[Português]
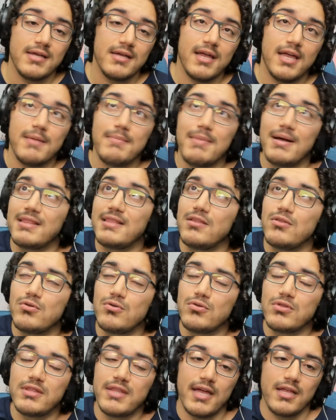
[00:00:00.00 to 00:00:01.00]
rebatendo
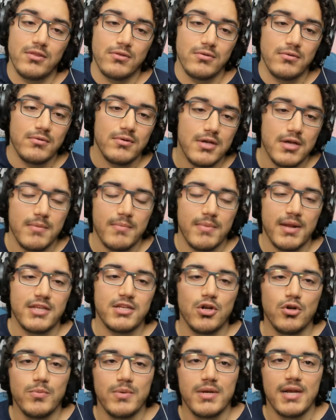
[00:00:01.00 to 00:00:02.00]
no teto para
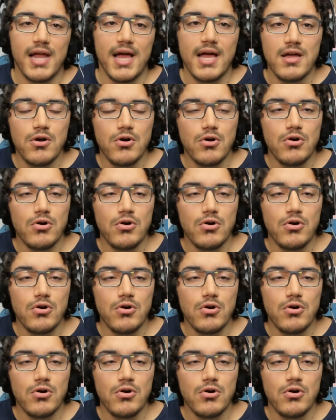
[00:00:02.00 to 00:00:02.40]
te iluminar,